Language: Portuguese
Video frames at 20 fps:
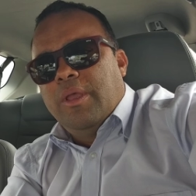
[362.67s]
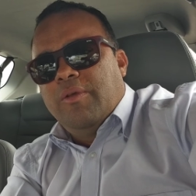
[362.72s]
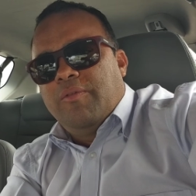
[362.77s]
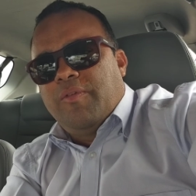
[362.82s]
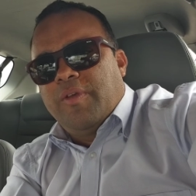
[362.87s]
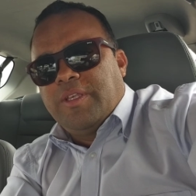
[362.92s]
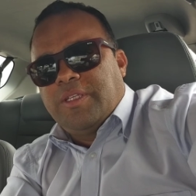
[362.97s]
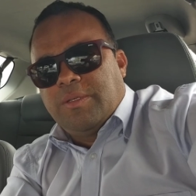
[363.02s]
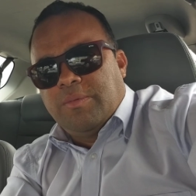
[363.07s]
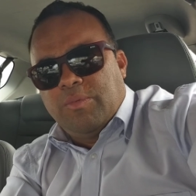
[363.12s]

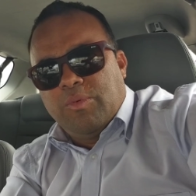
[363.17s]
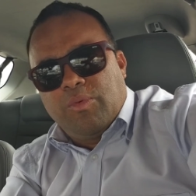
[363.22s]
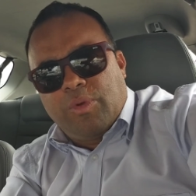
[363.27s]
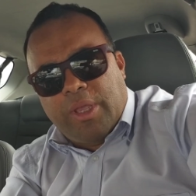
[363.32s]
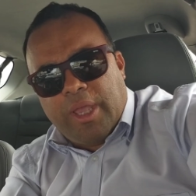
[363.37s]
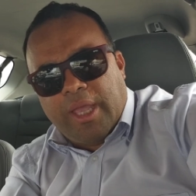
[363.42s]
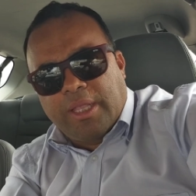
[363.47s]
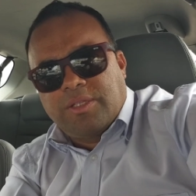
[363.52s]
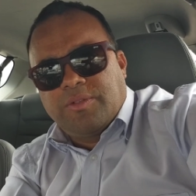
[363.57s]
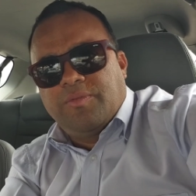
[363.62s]

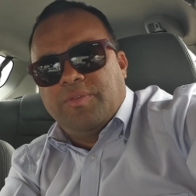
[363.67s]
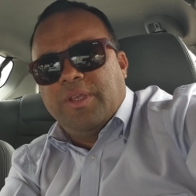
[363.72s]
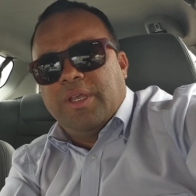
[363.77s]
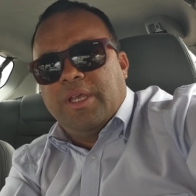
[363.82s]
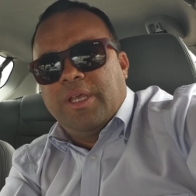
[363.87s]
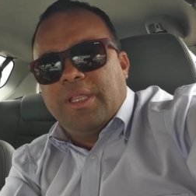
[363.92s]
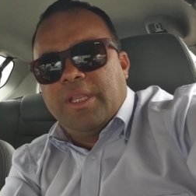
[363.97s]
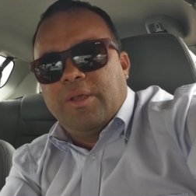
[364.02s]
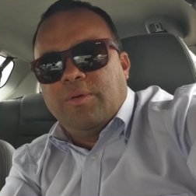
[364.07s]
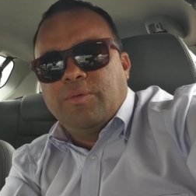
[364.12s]
Facebook Edson
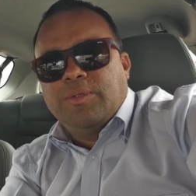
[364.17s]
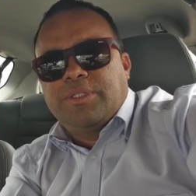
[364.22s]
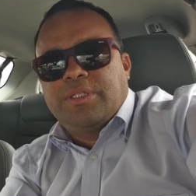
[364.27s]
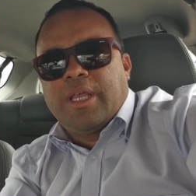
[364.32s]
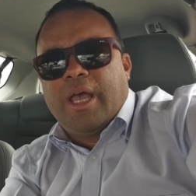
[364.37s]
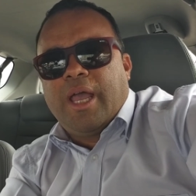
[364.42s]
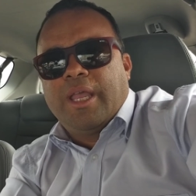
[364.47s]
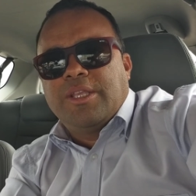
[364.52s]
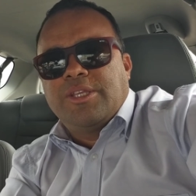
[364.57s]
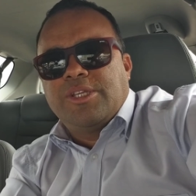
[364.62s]
Viana, o
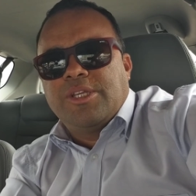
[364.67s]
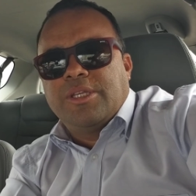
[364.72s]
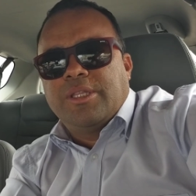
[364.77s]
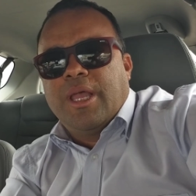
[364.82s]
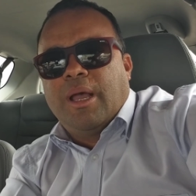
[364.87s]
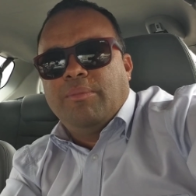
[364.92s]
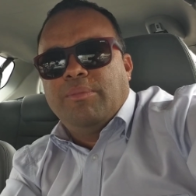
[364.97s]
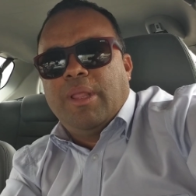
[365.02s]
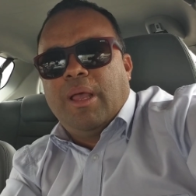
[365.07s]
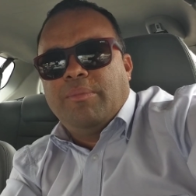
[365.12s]
site
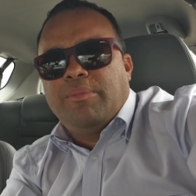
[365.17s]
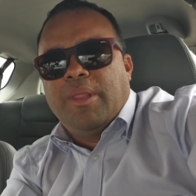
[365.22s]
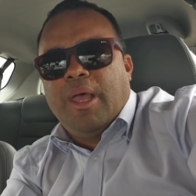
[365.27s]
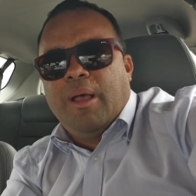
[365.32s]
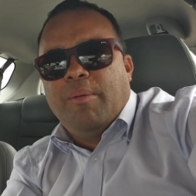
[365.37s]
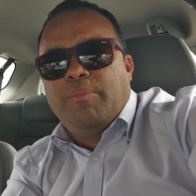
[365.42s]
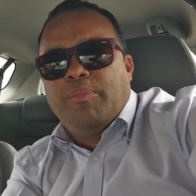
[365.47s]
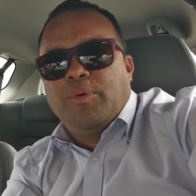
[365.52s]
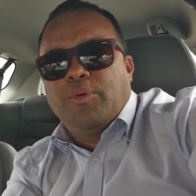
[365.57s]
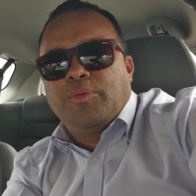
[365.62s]

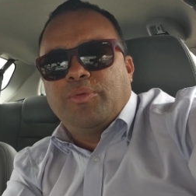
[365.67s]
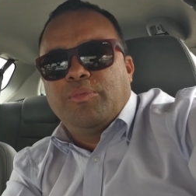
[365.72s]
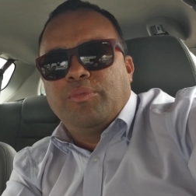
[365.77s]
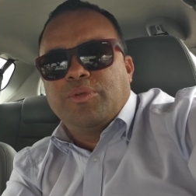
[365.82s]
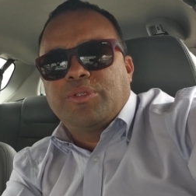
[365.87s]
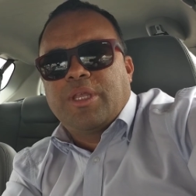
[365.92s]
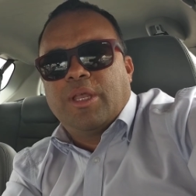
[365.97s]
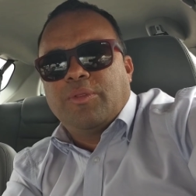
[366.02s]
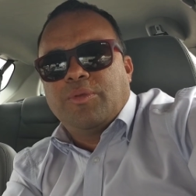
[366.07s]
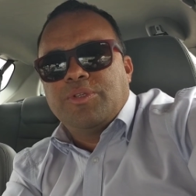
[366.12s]

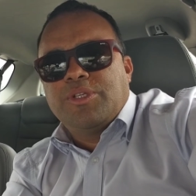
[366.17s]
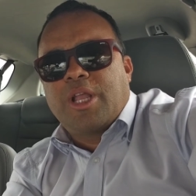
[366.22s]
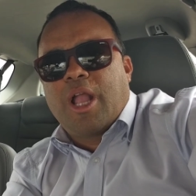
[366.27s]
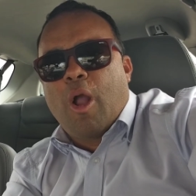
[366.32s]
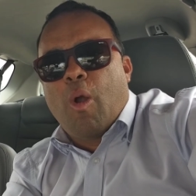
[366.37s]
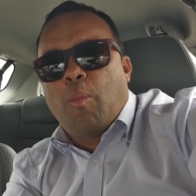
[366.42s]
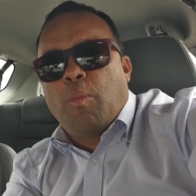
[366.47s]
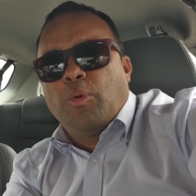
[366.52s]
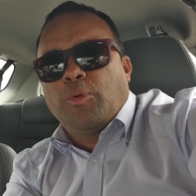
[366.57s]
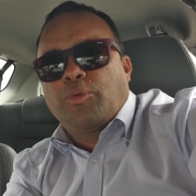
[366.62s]

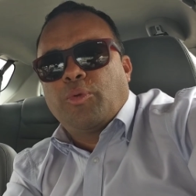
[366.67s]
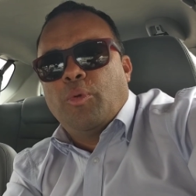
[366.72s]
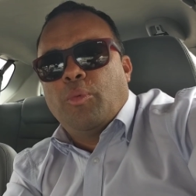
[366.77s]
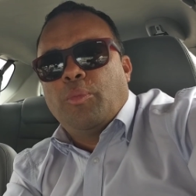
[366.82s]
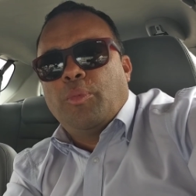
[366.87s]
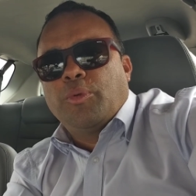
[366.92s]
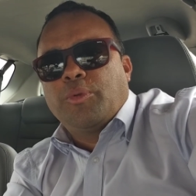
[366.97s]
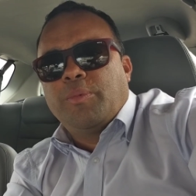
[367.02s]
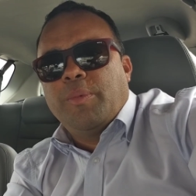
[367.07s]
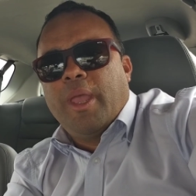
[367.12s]

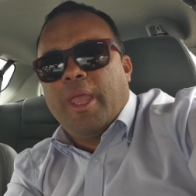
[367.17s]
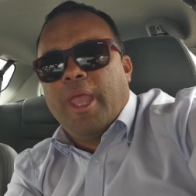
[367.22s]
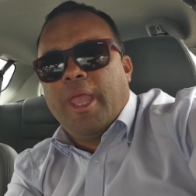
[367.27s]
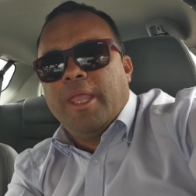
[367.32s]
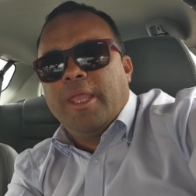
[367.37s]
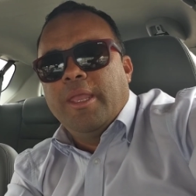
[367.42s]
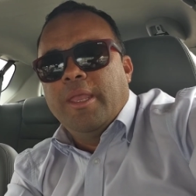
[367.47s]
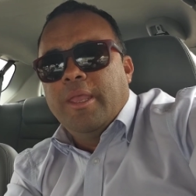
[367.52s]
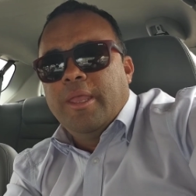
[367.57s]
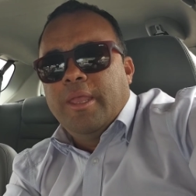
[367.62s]

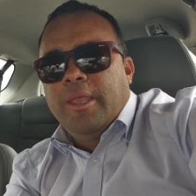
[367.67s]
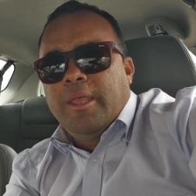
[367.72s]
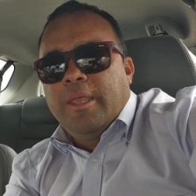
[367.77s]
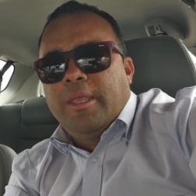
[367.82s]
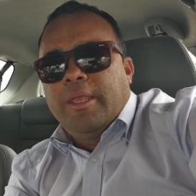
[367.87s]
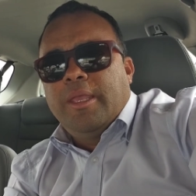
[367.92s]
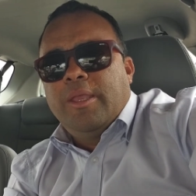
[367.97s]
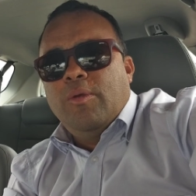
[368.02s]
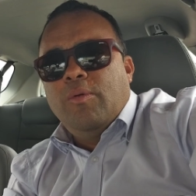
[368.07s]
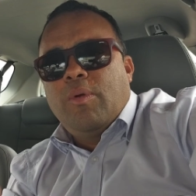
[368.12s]
www.buscadordecarro.com.br
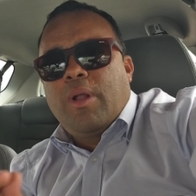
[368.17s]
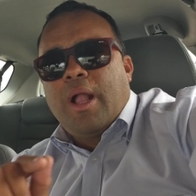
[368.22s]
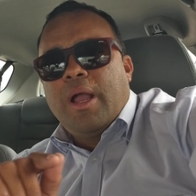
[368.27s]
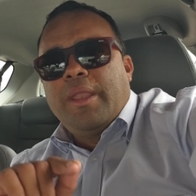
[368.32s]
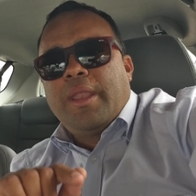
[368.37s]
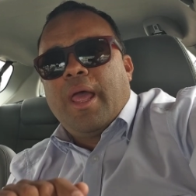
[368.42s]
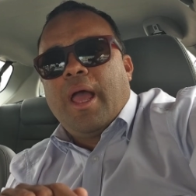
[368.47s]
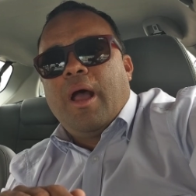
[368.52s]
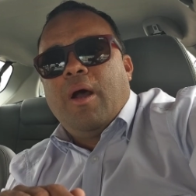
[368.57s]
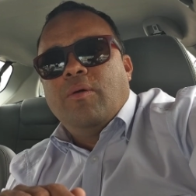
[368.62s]
e o
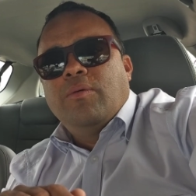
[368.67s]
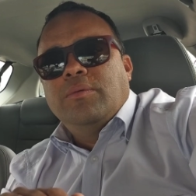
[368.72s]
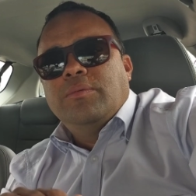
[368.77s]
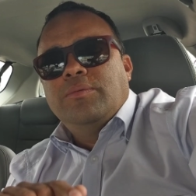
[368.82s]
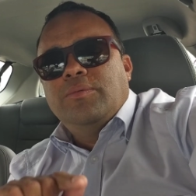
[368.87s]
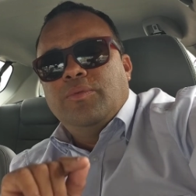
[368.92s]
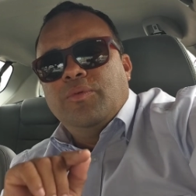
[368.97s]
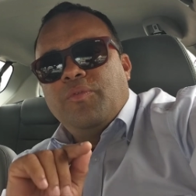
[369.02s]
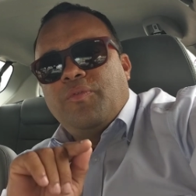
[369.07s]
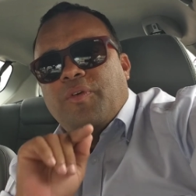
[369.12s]
canal
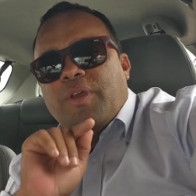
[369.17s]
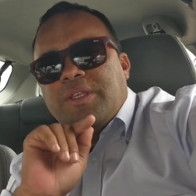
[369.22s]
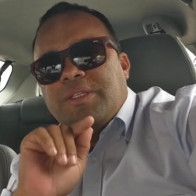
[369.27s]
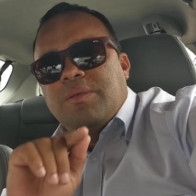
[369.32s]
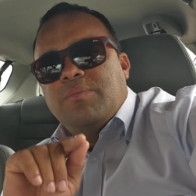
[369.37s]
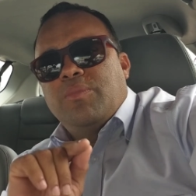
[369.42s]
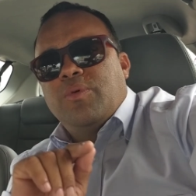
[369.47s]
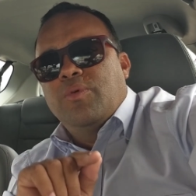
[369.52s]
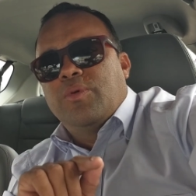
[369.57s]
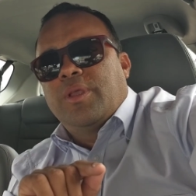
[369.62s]
no
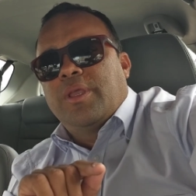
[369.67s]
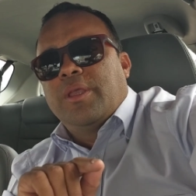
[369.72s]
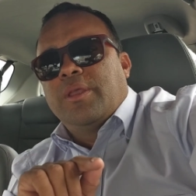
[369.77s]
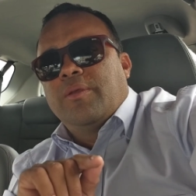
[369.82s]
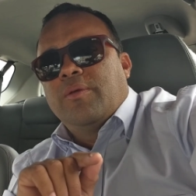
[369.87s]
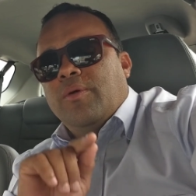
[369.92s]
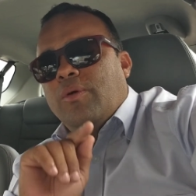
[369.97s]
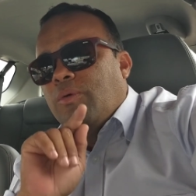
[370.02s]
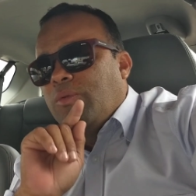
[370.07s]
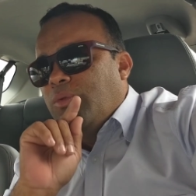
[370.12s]
Facebook
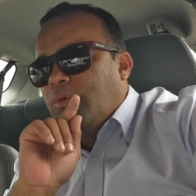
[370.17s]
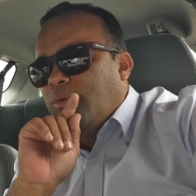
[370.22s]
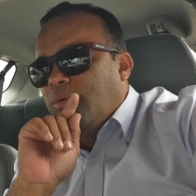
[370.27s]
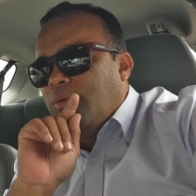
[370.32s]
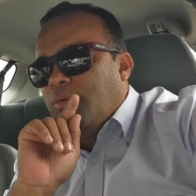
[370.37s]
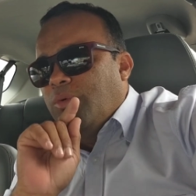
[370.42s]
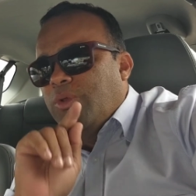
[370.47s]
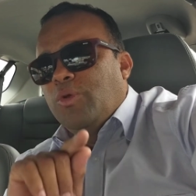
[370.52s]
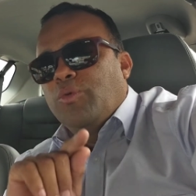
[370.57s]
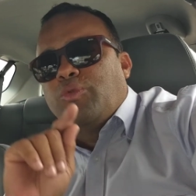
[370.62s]
ou
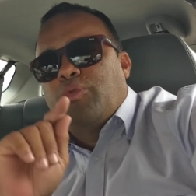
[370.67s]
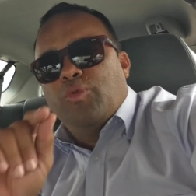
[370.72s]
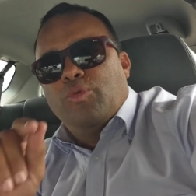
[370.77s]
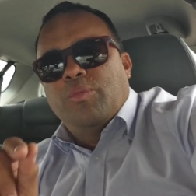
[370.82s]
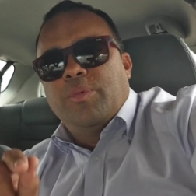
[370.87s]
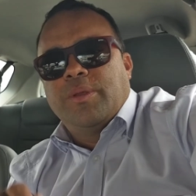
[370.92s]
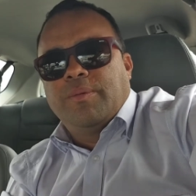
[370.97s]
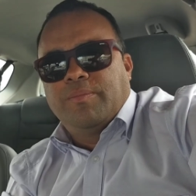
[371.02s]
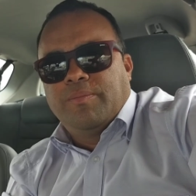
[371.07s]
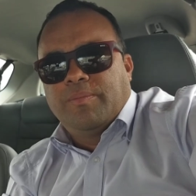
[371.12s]
no
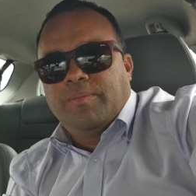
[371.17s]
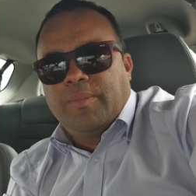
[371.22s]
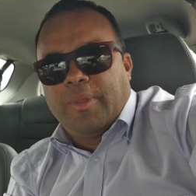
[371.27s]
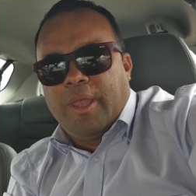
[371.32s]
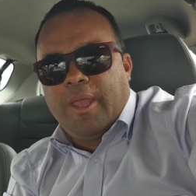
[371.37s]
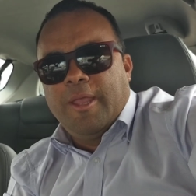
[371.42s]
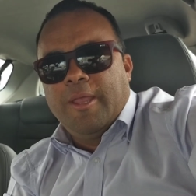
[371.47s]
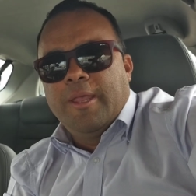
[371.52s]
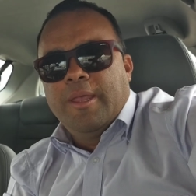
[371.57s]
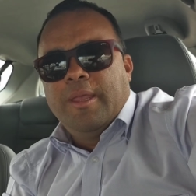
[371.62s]
YouTube,
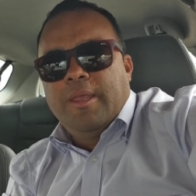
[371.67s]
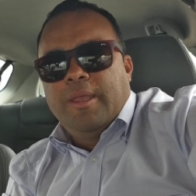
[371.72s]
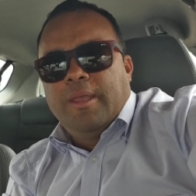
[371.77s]
né?